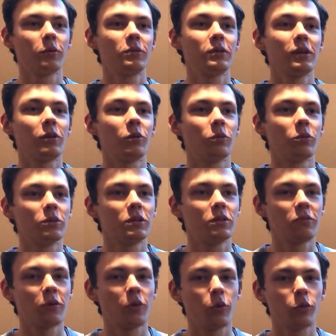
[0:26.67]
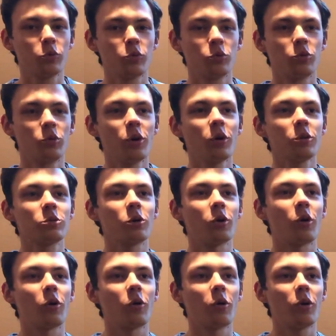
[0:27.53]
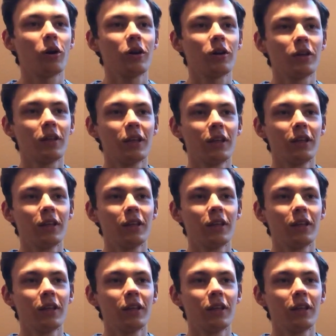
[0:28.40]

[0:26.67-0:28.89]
d'hôtel ont différentes couleurs sur leur croix